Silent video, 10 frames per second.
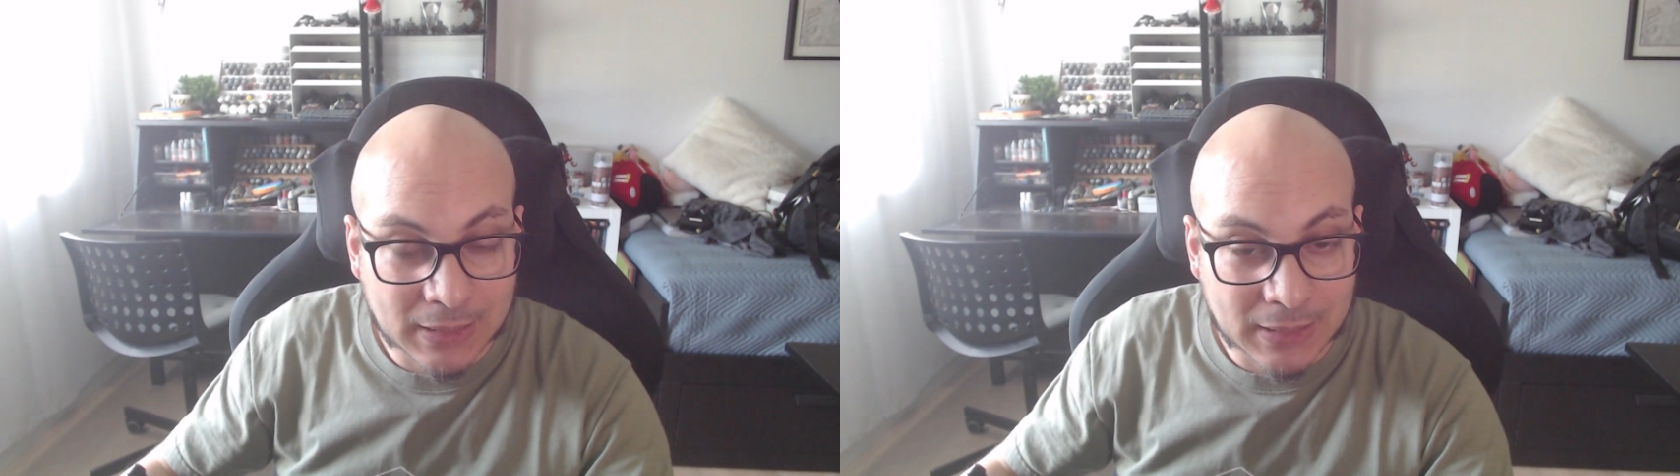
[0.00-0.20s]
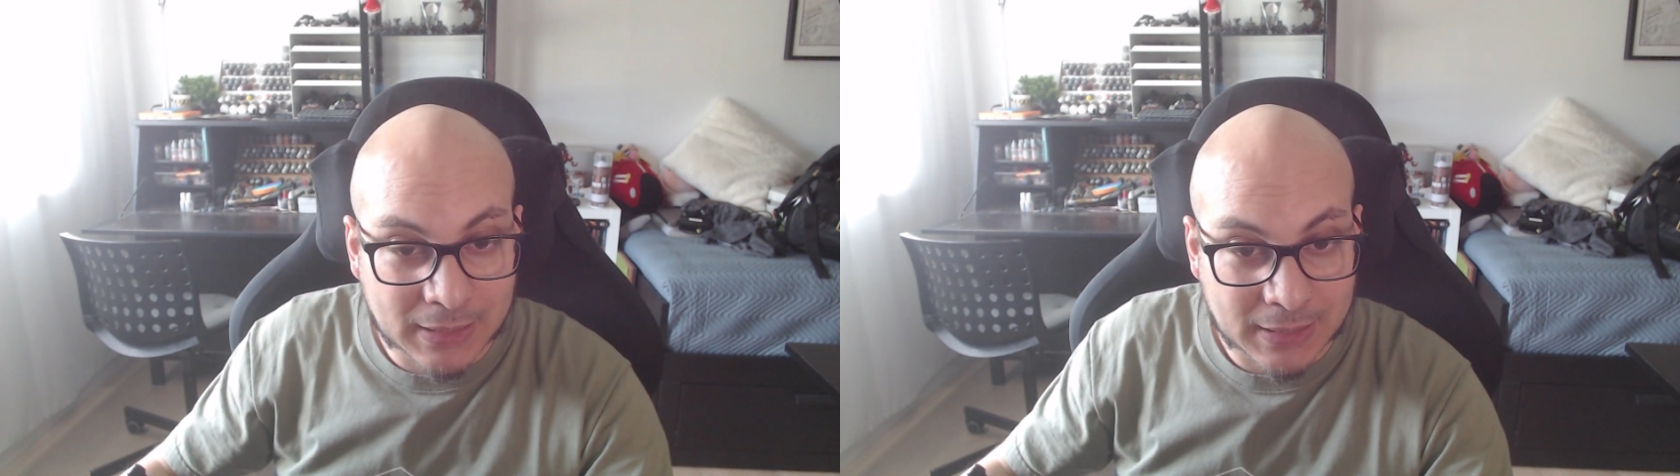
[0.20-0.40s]

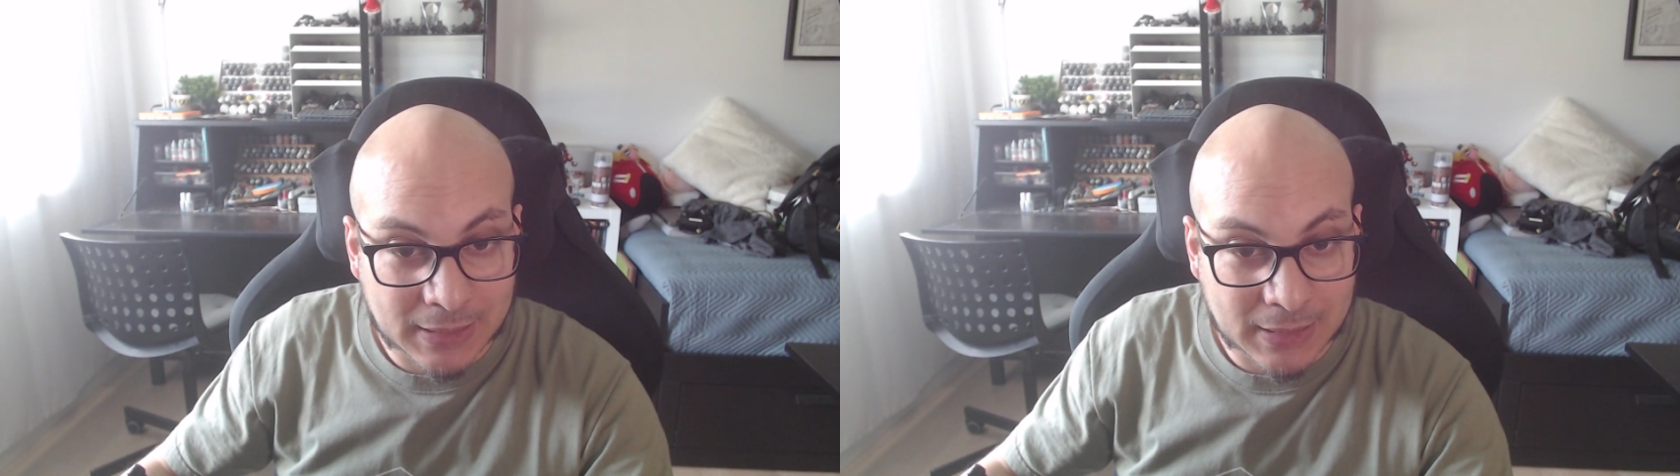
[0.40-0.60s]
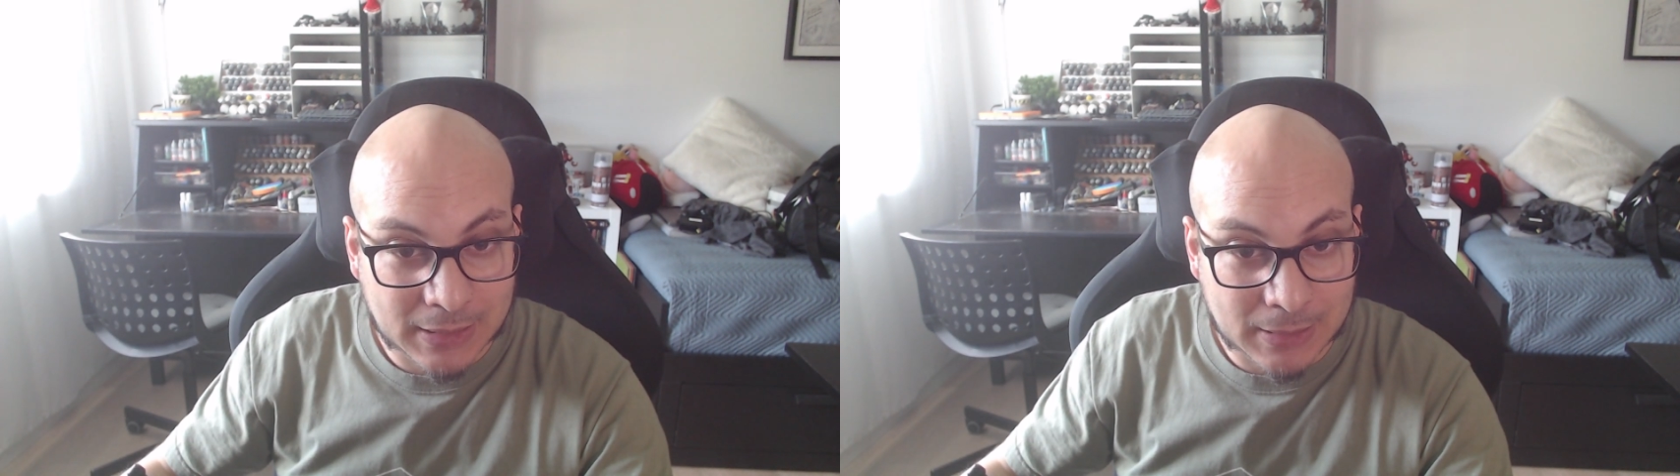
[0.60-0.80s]

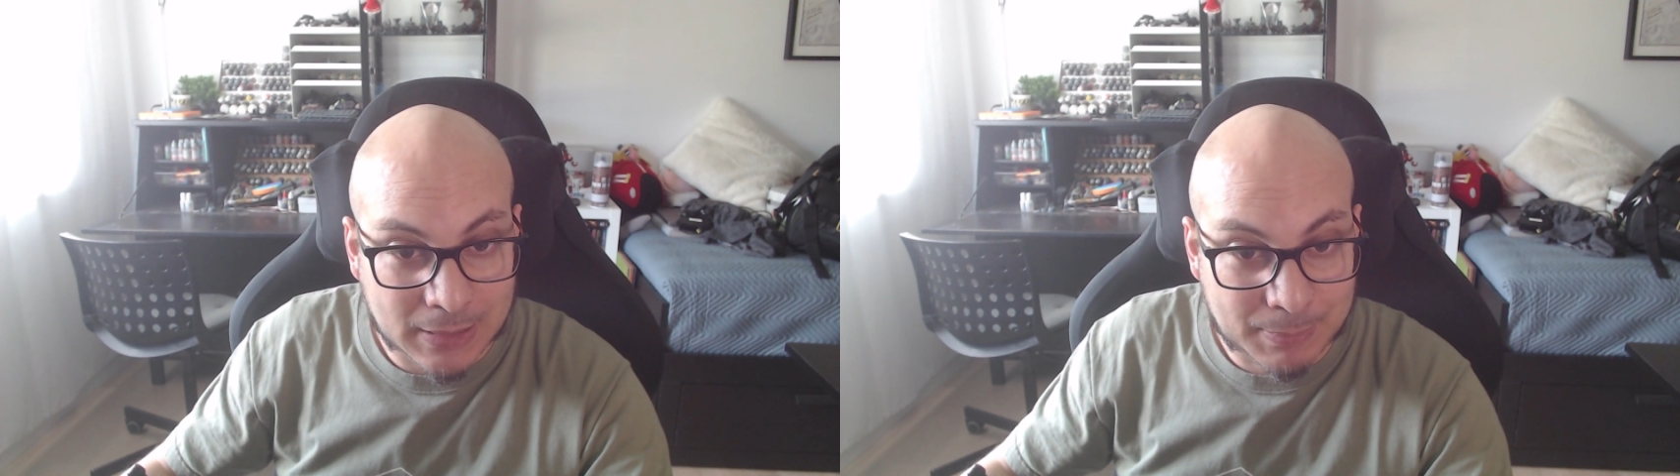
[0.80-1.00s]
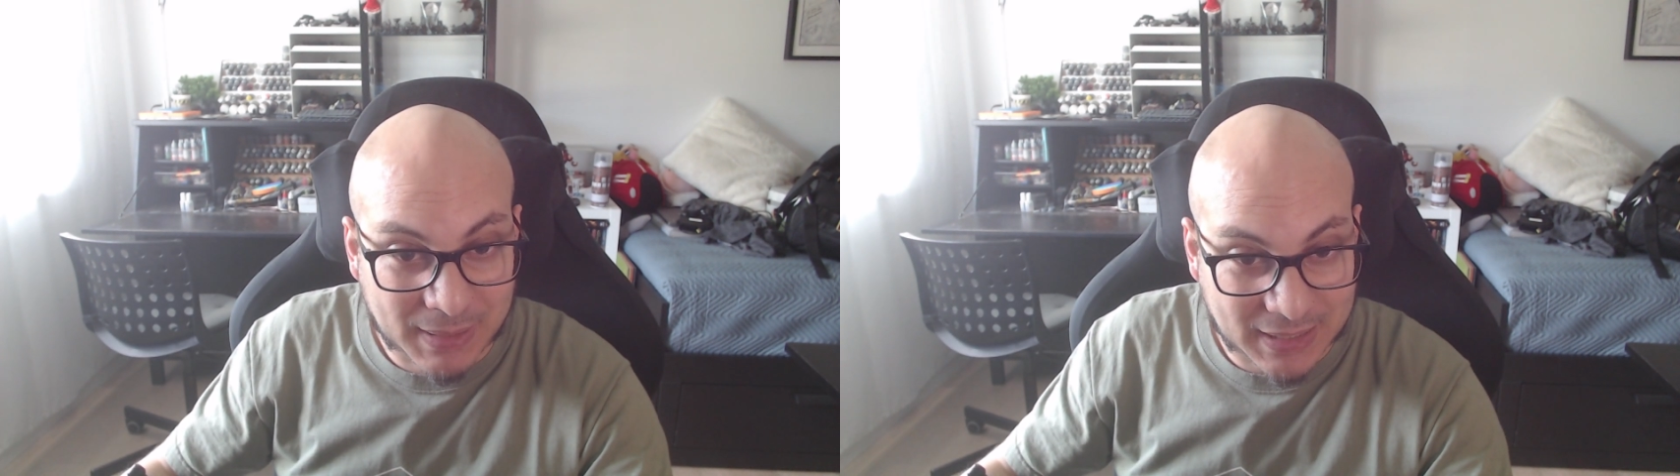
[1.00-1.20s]

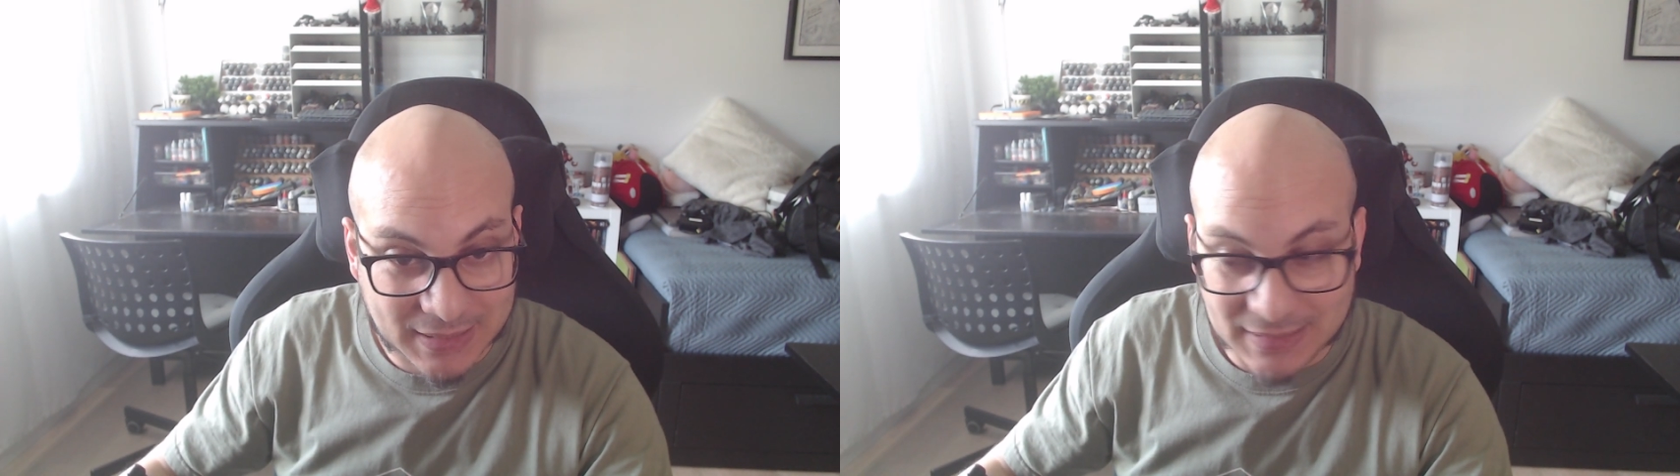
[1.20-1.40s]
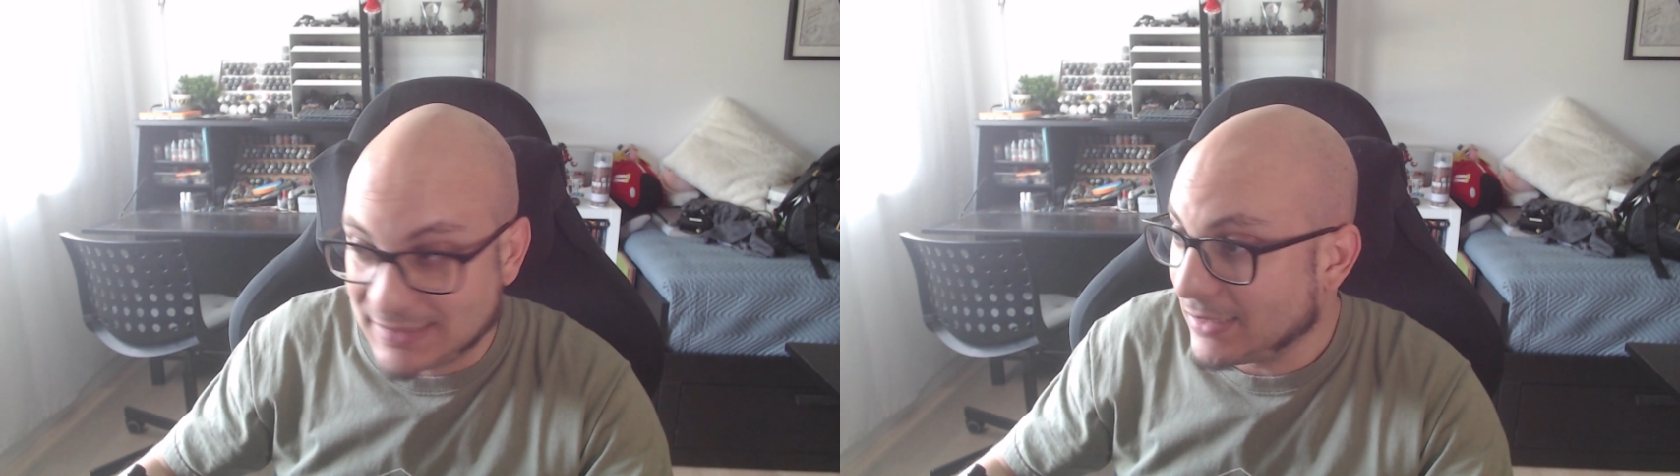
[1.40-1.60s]
eh,
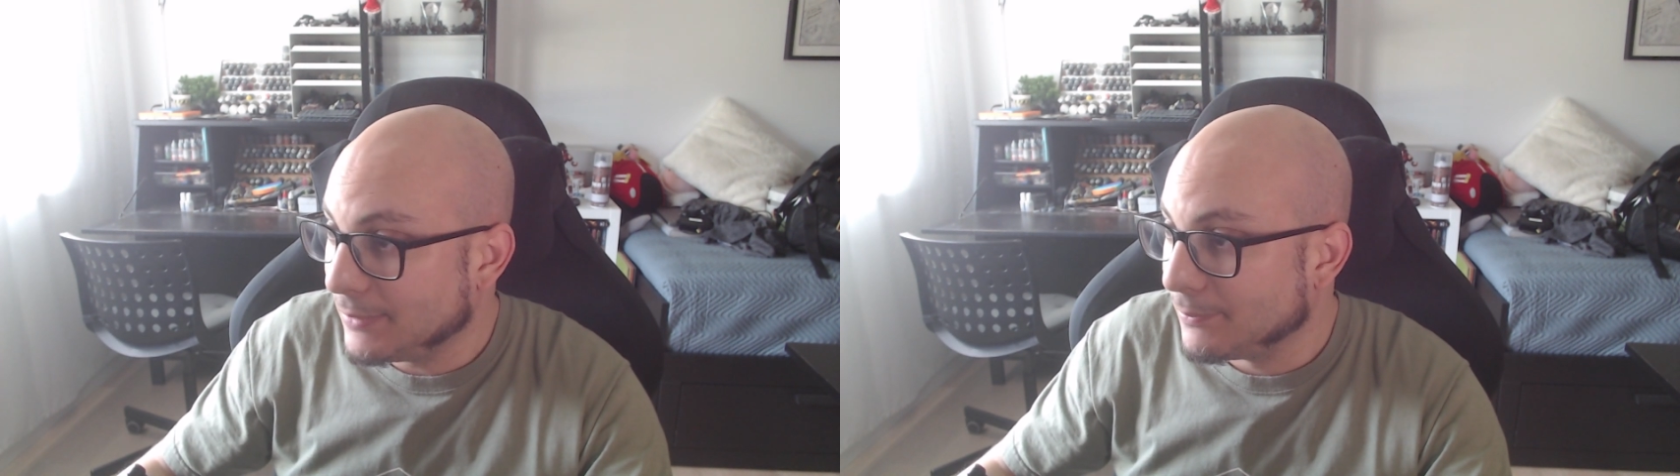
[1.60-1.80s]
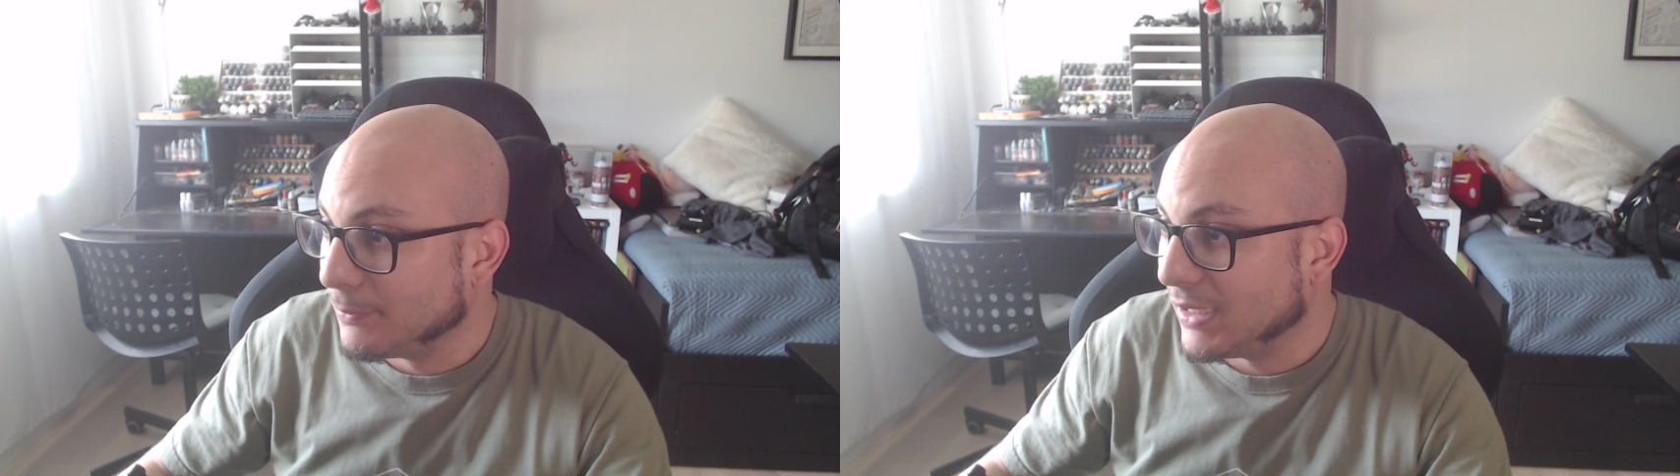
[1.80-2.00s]
paracaidista,
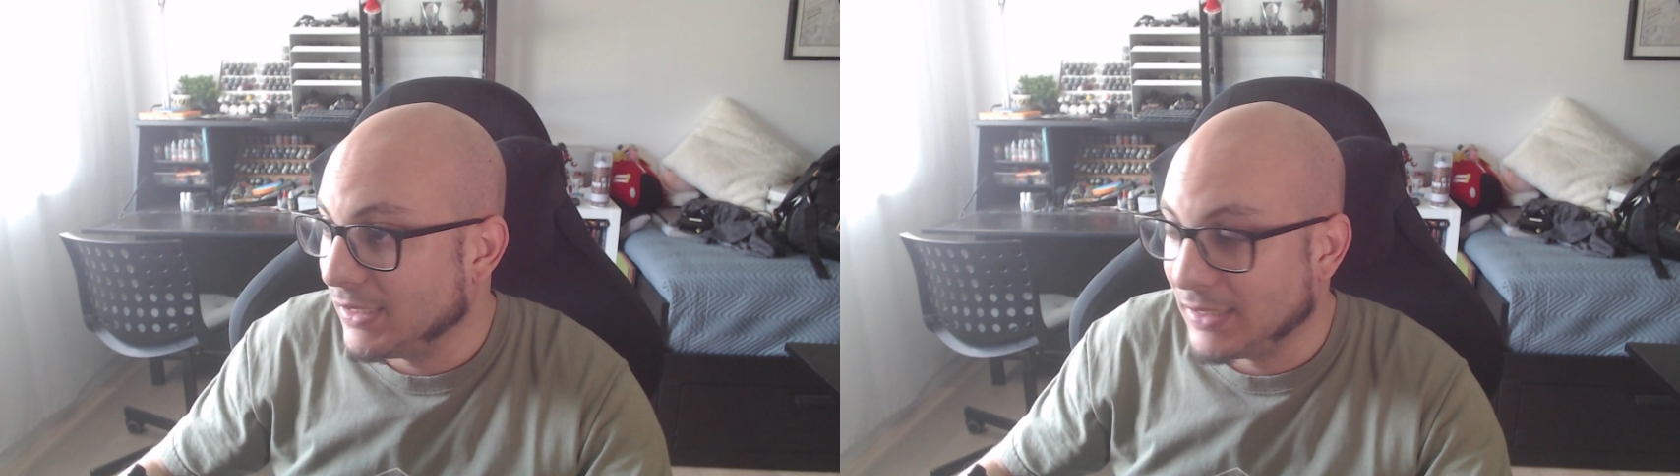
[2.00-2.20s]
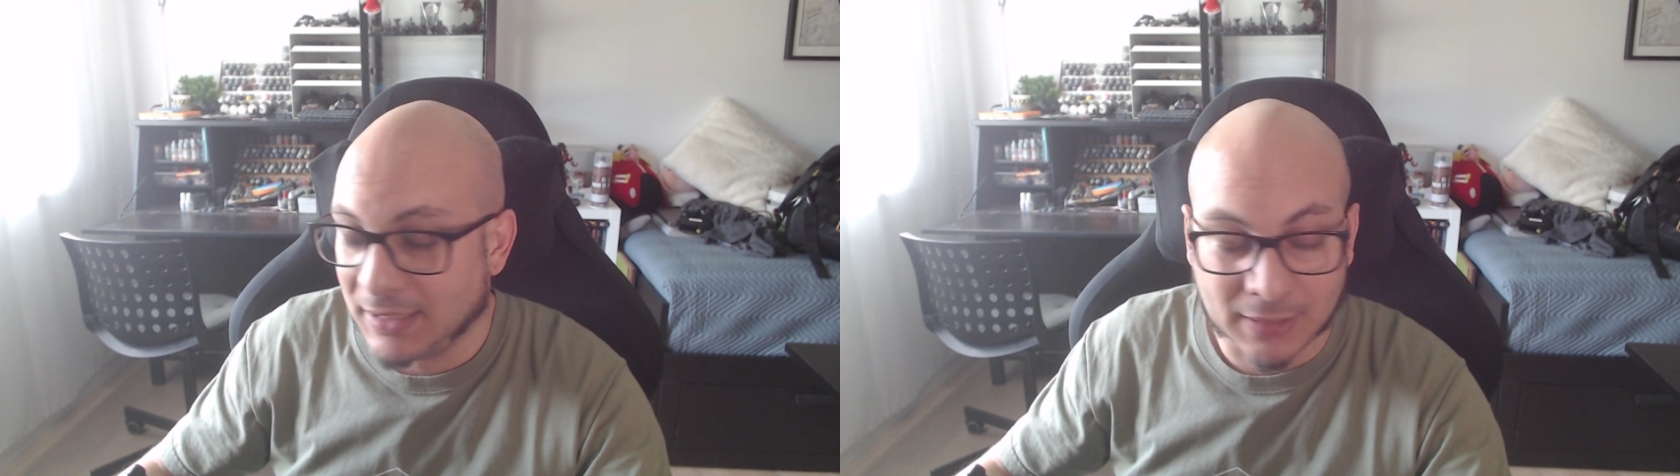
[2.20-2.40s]
¿vale?